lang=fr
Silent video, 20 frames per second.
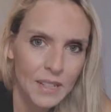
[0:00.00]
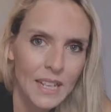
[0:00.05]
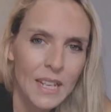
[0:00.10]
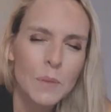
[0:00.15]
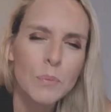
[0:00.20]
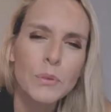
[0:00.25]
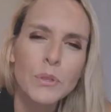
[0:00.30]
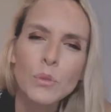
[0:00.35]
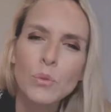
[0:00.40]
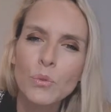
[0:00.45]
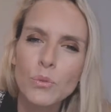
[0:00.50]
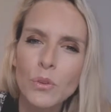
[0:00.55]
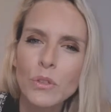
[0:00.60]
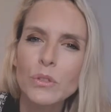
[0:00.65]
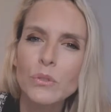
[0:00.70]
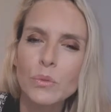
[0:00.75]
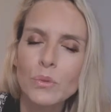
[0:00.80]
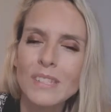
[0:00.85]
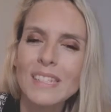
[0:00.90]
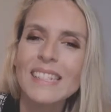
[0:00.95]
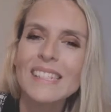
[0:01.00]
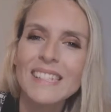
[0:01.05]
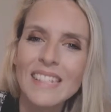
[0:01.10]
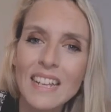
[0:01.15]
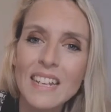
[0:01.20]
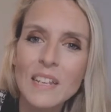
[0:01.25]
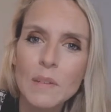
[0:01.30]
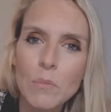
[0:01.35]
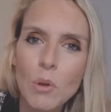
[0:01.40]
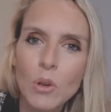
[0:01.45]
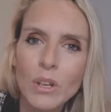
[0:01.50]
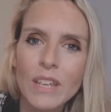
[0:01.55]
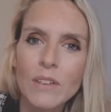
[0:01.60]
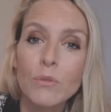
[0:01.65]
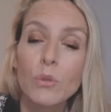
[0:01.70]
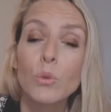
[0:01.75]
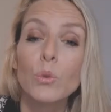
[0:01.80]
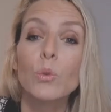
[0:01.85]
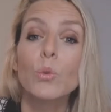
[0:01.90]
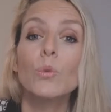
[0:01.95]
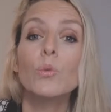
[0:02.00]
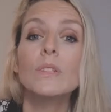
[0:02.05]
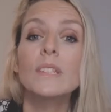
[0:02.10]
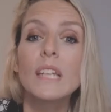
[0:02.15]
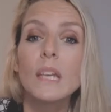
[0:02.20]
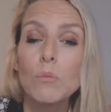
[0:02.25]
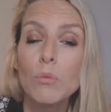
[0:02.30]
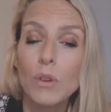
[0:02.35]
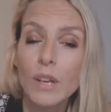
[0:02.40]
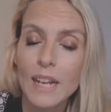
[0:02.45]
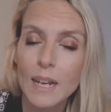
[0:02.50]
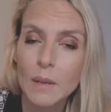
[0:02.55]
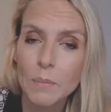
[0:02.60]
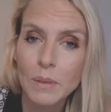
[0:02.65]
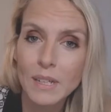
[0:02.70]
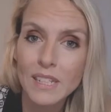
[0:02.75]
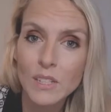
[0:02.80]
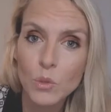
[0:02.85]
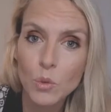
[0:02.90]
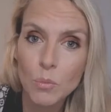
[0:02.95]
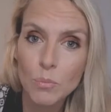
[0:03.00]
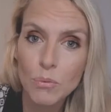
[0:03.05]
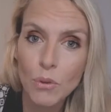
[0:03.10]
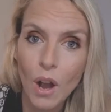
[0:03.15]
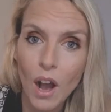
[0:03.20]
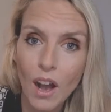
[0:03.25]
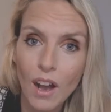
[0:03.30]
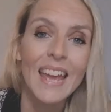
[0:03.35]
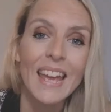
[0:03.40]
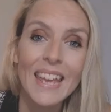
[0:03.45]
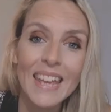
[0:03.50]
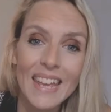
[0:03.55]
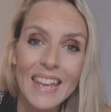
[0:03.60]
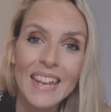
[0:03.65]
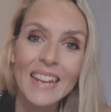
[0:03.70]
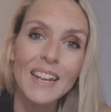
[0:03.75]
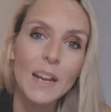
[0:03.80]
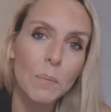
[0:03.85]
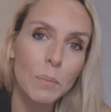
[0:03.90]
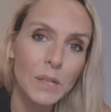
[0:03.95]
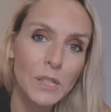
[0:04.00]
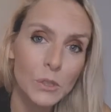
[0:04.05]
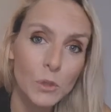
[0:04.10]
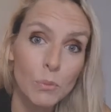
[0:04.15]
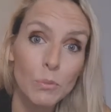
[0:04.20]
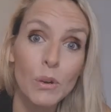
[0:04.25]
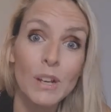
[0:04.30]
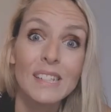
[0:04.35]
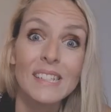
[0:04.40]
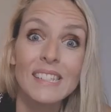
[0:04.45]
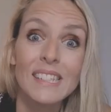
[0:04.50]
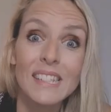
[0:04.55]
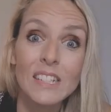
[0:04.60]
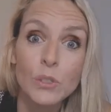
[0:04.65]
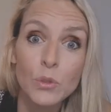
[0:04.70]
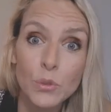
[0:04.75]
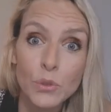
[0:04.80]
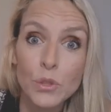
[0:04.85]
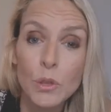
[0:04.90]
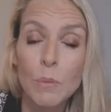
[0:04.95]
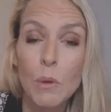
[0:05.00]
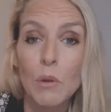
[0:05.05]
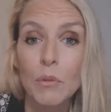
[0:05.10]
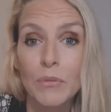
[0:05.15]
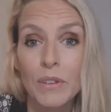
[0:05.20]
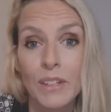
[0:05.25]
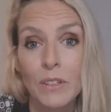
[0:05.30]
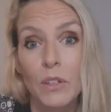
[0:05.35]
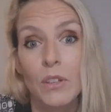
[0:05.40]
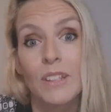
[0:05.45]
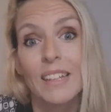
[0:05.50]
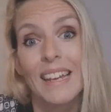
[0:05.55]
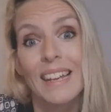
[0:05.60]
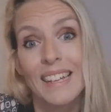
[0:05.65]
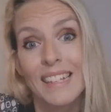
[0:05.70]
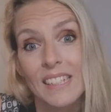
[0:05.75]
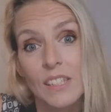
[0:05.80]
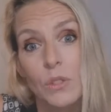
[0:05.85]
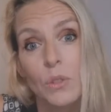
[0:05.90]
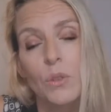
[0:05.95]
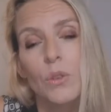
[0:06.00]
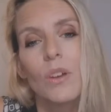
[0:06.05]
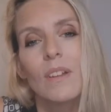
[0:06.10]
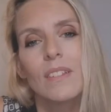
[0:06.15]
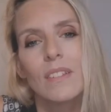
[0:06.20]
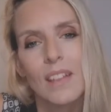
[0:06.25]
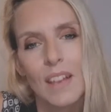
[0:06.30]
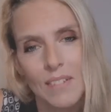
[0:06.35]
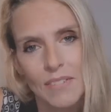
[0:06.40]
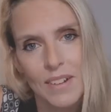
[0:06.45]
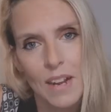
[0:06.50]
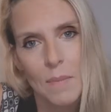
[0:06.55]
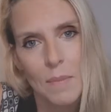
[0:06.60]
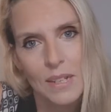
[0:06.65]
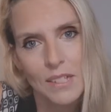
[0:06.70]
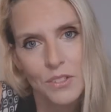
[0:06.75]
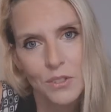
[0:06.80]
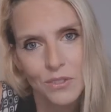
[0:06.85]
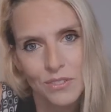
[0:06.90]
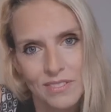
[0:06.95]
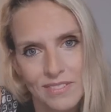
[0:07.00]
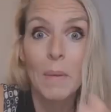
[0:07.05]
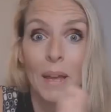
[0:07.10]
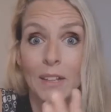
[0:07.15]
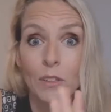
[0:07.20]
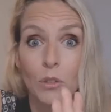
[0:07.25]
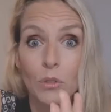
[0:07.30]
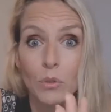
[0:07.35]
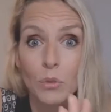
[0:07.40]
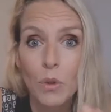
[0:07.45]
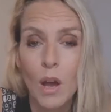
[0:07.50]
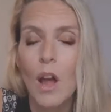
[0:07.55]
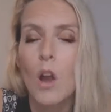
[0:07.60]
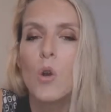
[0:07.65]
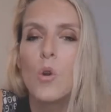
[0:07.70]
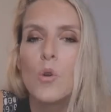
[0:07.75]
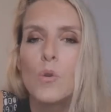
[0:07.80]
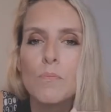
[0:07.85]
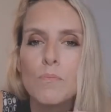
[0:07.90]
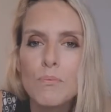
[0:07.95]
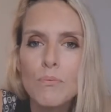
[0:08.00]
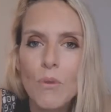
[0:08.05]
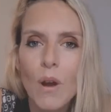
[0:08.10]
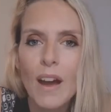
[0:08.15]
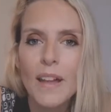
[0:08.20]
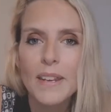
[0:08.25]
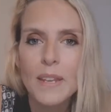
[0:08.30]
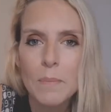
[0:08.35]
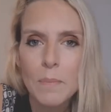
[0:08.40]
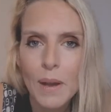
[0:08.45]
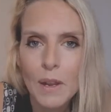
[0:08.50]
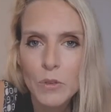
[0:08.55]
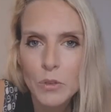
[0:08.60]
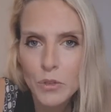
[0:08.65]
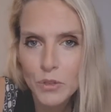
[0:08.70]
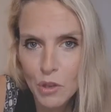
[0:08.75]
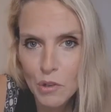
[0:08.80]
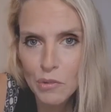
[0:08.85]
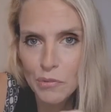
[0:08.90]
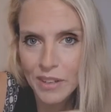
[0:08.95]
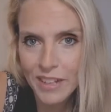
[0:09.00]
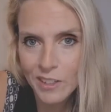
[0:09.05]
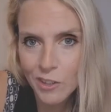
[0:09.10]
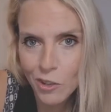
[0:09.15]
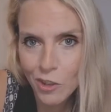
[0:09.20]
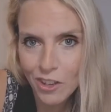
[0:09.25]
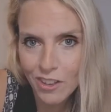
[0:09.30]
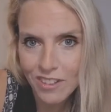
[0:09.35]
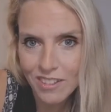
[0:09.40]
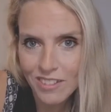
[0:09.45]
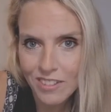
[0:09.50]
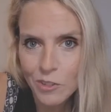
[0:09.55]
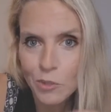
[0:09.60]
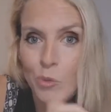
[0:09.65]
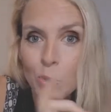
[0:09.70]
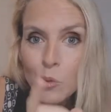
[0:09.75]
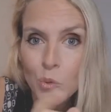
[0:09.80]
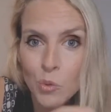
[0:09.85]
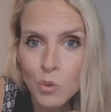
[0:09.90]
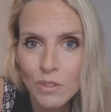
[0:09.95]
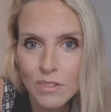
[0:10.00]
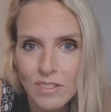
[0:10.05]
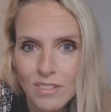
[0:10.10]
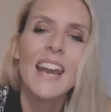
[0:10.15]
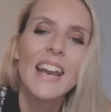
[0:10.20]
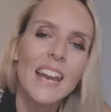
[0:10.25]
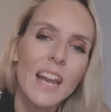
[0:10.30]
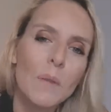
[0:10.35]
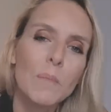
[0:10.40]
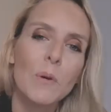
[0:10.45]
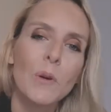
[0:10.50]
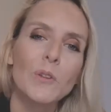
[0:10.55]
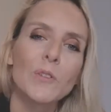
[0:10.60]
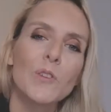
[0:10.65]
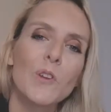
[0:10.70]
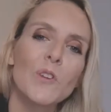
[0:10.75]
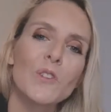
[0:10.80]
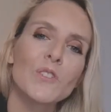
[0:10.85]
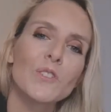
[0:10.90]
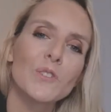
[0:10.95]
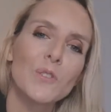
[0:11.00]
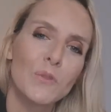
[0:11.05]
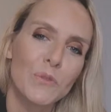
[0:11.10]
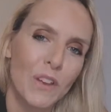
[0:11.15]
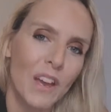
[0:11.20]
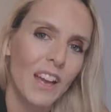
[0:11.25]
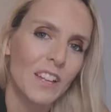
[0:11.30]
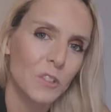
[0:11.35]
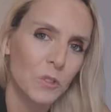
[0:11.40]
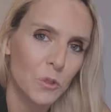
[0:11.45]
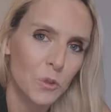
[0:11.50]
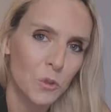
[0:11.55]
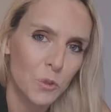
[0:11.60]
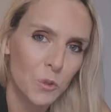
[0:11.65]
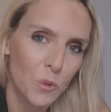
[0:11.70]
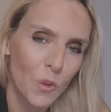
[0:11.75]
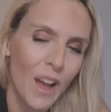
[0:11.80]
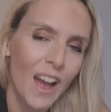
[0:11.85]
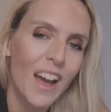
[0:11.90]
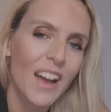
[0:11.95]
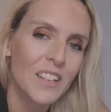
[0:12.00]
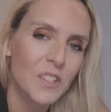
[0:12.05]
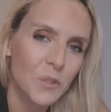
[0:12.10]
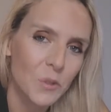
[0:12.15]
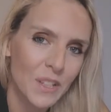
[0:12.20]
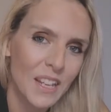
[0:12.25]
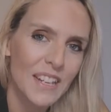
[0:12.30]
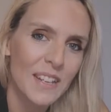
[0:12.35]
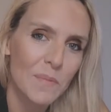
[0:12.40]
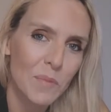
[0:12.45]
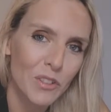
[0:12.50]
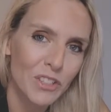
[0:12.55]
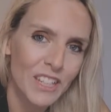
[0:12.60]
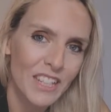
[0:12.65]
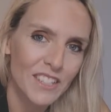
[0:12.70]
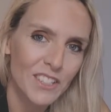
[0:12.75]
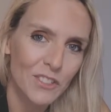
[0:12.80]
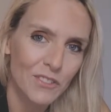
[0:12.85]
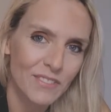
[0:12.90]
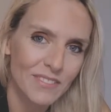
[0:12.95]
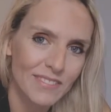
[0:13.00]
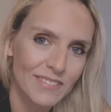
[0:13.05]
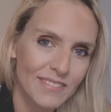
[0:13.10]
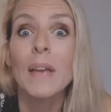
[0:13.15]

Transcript: Et puis souvent, ce sont ces aliments qui vont contribuer à la prise de poids. Et la prise de poids, c'est justement facteur d'un risque d'inflammation. Mais attention, hein, le poids n'est pas le seul facteur. D'où l'importance de faire attention à son alimentation.